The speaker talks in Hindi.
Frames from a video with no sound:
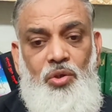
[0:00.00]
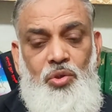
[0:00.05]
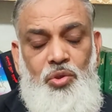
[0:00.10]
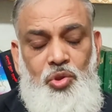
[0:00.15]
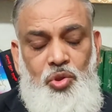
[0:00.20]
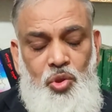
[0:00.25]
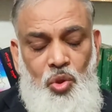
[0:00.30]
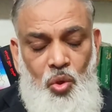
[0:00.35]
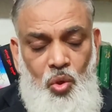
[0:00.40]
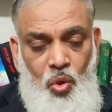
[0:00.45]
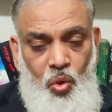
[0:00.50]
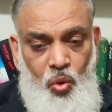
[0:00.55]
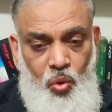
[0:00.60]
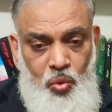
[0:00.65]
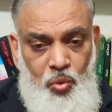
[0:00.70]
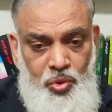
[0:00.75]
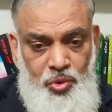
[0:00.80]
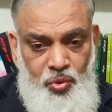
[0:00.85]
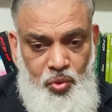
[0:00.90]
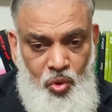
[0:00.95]
जो
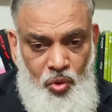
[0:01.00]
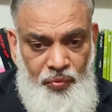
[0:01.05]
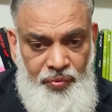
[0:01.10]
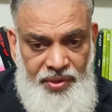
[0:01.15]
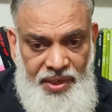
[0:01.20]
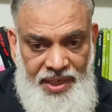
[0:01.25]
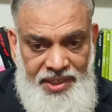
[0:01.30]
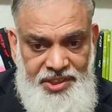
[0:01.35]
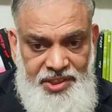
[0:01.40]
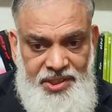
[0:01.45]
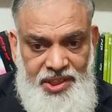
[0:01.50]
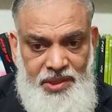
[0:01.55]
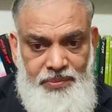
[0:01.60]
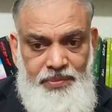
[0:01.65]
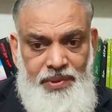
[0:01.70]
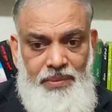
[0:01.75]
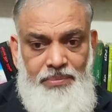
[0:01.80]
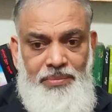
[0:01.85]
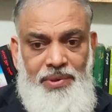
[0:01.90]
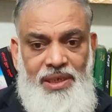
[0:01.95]
उसको विरासत
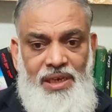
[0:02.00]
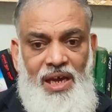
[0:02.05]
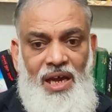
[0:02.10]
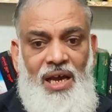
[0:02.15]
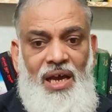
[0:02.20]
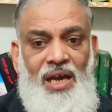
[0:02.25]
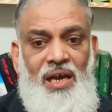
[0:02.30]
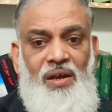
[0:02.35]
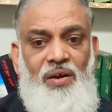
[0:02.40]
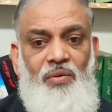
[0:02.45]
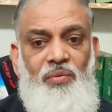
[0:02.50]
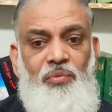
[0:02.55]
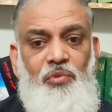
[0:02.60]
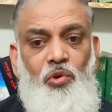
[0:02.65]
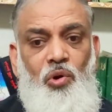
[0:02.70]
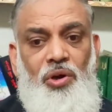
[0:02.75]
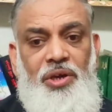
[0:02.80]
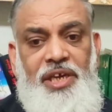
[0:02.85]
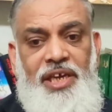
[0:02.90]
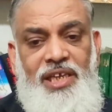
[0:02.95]
में मिला
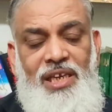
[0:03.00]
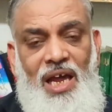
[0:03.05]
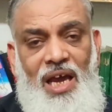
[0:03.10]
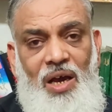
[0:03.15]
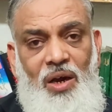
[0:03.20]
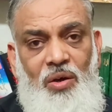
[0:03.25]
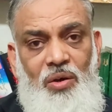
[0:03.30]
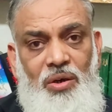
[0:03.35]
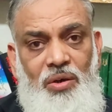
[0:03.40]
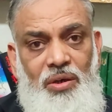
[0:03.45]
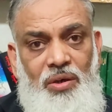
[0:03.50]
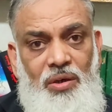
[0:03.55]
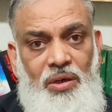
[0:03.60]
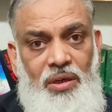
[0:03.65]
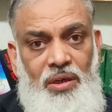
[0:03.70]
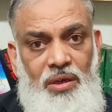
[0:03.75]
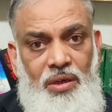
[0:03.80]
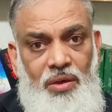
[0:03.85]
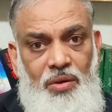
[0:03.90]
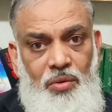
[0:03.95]
वो अकेला
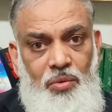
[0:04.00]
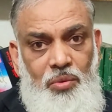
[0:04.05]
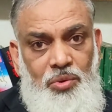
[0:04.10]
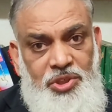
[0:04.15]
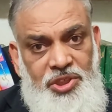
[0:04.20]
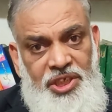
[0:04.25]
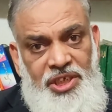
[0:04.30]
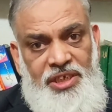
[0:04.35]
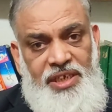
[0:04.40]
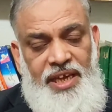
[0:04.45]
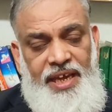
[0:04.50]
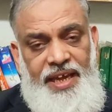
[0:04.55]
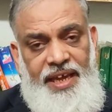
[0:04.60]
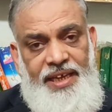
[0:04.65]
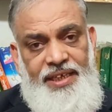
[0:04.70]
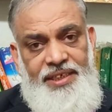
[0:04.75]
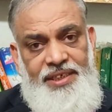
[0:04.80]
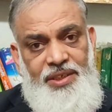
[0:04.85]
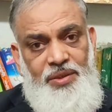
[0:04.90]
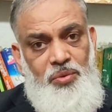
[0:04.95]
उसी का
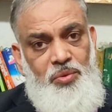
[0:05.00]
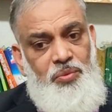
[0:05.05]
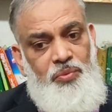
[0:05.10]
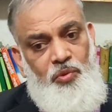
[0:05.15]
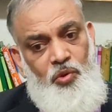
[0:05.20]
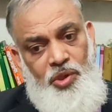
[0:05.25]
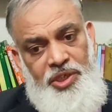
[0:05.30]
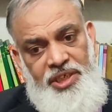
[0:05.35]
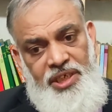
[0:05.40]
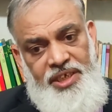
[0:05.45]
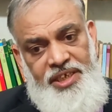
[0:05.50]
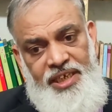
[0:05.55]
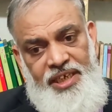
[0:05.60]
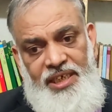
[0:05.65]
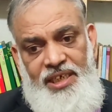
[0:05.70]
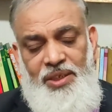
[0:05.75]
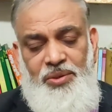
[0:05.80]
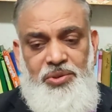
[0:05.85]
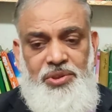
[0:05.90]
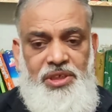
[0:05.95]
है यानी वही
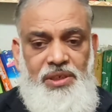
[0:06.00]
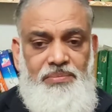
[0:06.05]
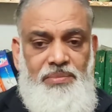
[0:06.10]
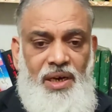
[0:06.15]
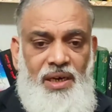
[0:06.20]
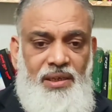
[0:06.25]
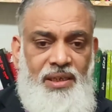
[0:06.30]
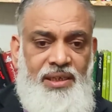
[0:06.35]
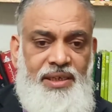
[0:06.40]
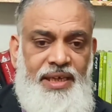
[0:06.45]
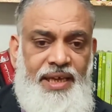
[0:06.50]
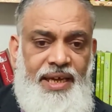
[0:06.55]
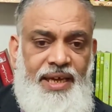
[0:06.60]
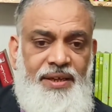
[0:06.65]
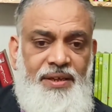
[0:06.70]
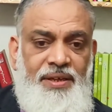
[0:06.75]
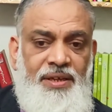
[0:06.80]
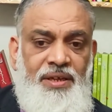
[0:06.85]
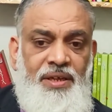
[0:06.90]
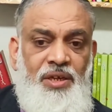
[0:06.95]
अकेली उसकी मालक
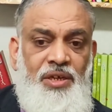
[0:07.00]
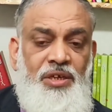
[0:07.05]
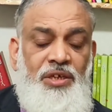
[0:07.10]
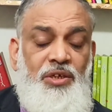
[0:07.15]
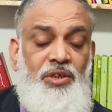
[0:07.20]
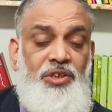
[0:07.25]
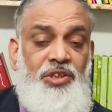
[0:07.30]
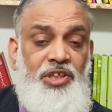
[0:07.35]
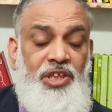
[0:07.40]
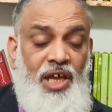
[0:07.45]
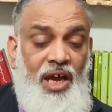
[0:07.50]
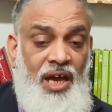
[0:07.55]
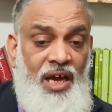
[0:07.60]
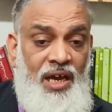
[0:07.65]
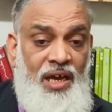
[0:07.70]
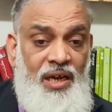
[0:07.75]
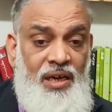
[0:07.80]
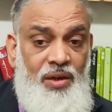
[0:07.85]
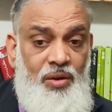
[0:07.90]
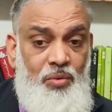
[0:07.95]
है ना
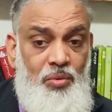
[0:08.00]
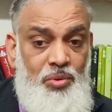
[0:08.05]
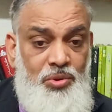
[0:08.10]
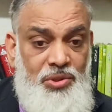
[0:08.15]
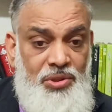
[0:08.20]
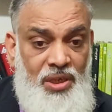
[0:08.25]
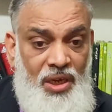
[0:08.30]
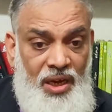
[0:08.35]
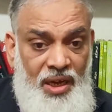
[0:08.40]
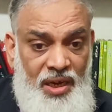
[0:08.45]
उसका